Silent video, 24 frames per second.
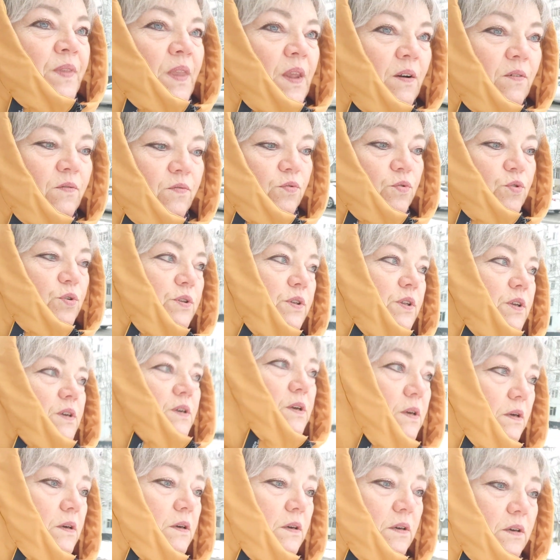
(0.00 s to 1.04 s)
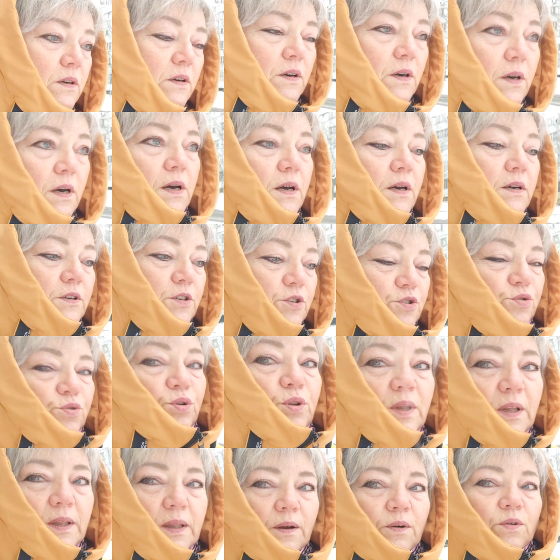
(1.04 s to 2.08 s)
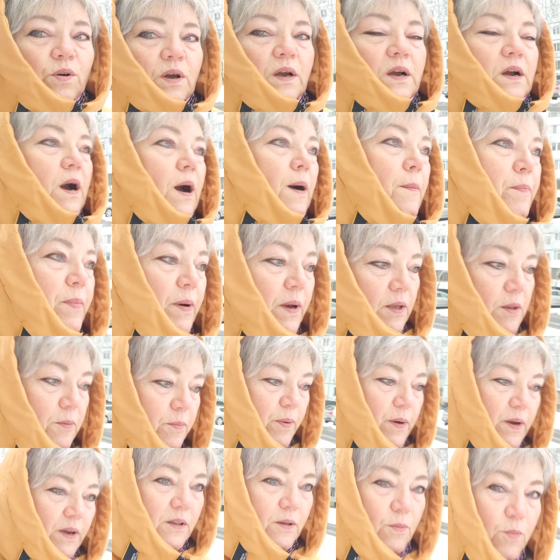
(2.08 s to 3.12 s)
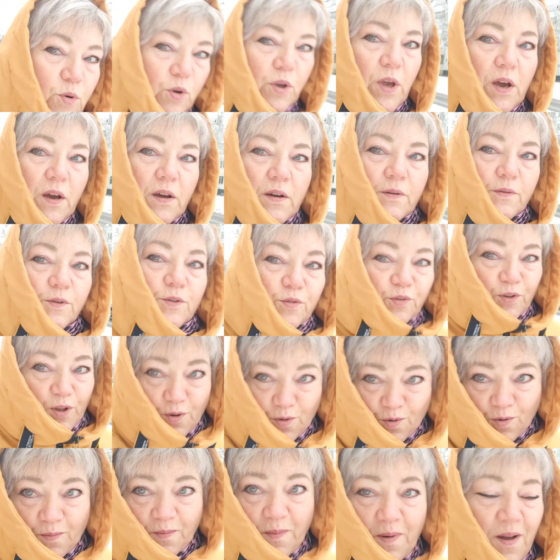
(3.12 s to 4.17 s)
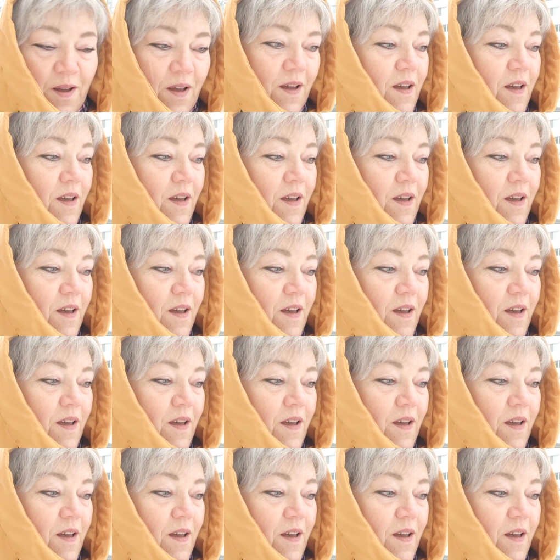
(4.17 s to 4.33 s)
Вот, и что-то такое капает, поэтому я вот в таком